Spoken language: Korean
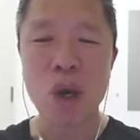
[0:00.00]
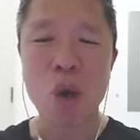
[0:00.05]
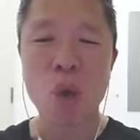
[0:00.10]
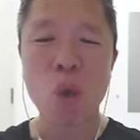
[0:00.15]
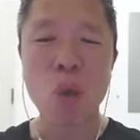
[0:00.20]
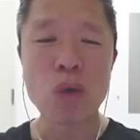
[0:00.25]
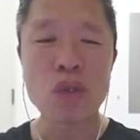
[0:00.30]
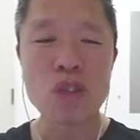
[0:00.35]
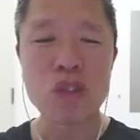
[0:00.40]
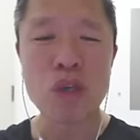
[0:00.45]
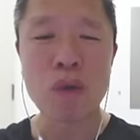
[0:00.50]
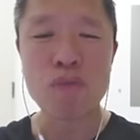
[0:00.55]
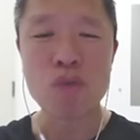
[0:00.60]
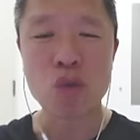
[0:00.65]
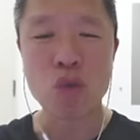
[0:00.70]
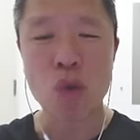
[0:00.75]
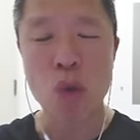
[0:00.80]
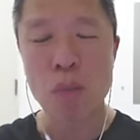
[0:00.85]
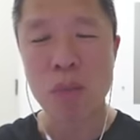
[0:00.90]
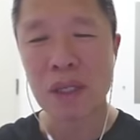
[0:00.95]

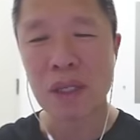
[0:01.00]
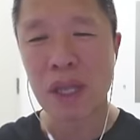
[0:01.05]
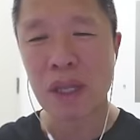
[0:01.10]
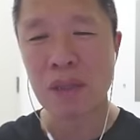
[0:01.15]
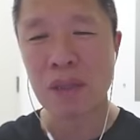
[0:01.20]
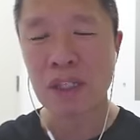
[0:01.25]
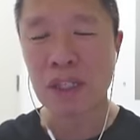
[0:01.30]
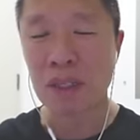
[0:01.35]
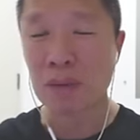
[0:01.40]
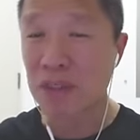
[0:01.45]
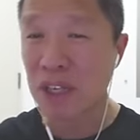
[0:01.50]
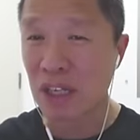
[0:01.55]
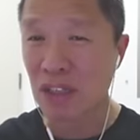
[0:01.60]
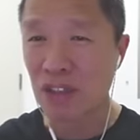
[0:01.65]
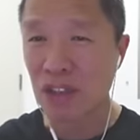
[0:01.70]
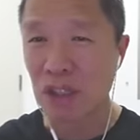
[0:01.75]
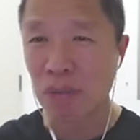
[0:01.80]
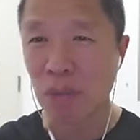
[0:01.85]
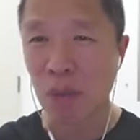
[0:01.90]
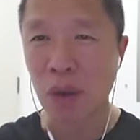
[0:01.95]
5.60%
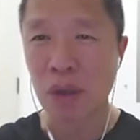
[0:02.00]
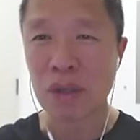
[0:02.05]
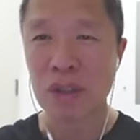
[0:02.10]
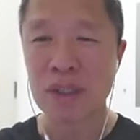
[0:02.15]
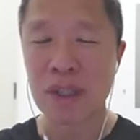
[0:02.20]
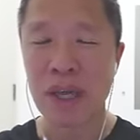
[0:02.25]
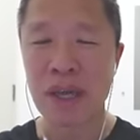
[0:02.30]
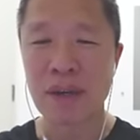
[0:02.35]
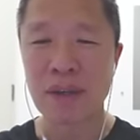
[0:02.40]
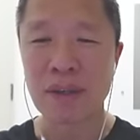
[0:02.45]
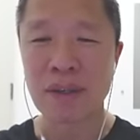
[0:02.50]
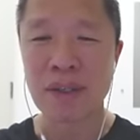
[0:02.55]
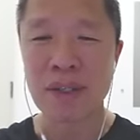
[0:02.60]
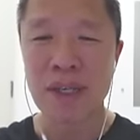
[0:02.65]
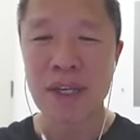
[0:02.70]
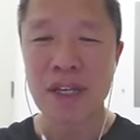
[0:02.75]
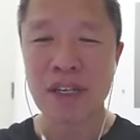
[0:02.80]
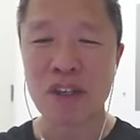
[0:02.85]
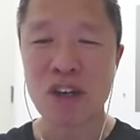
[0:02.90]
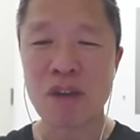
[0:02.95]
급상승을 보였는데요.
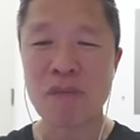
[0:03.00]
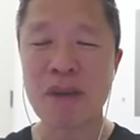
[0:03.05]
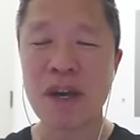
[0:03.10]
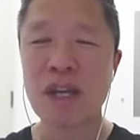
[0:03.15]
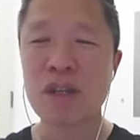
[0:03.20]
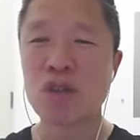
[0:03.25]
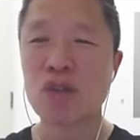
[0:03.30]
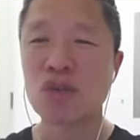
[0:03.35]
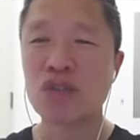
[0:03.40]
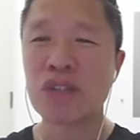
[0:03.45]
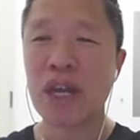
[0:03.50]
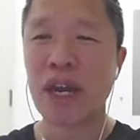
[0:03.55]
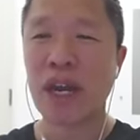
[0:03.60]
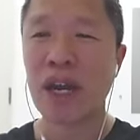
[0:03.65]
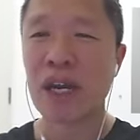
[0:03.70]
그럴 만한 뉴스 하나가